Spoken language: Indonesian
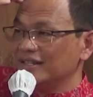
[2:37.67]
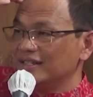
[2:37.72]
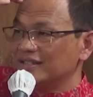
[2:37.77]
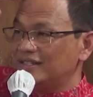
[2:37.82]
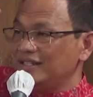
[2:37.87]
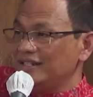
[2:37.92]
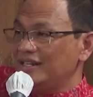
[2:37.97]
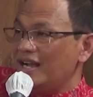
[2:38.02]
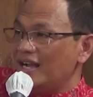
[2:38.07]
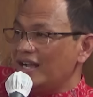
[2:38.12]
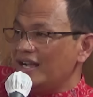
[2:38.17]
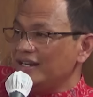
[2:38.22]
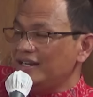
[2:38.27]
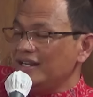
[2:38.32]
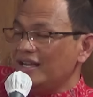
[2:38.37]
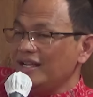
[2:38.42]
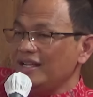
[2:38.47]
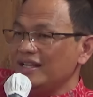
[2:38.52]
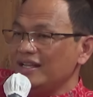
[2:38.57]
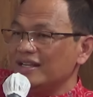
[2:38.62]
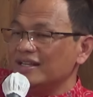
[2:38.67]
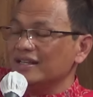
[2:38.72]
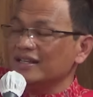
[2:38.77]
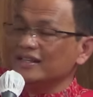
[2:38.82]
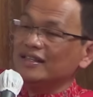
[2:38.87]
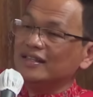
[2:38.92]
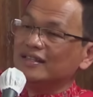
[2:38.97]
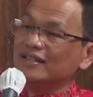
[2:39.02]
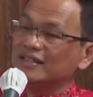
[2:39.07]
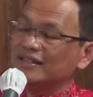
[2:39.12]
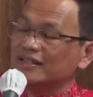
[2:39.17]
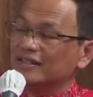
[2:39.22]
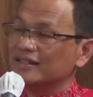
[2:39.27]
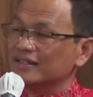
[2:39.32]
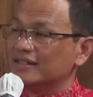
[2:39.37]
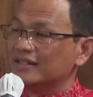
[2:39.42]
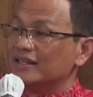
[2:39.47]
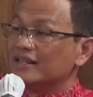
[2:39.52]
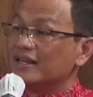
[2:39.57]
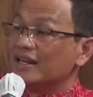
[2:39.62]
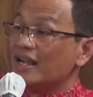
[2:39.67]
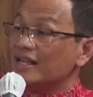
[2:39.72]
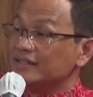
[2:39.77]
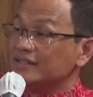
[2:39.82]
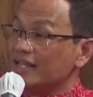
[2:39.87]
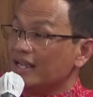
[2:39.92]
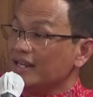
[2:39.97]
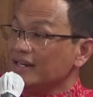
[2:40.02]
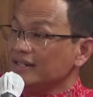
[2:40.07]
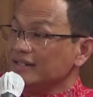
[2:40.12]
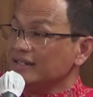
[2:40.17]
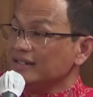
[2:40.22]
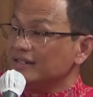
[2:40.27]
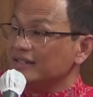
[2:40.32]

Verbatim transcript: Tidak ada kekerasan